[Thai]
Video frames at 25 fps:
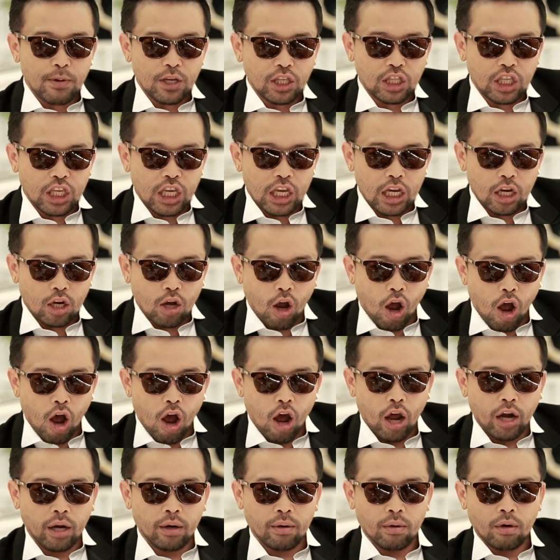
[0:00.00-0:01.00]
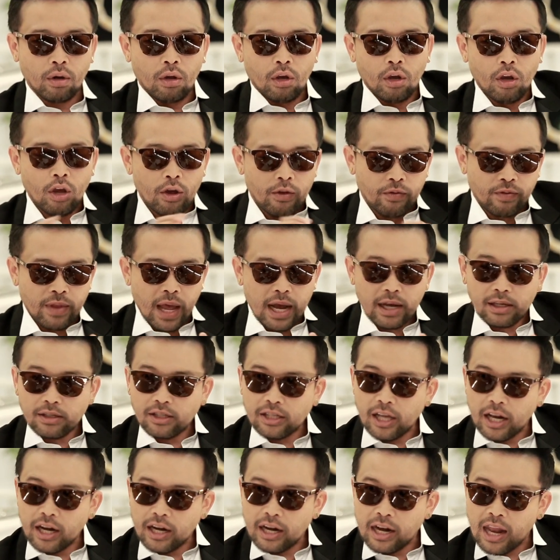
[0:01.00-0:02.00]
พิธีกร นัก
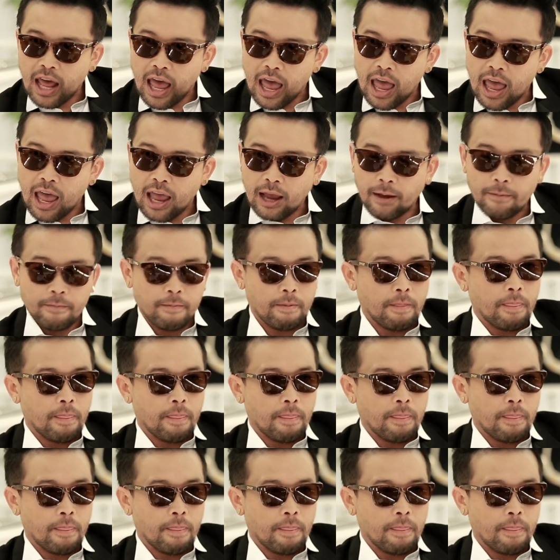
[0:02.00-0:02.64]
แสดง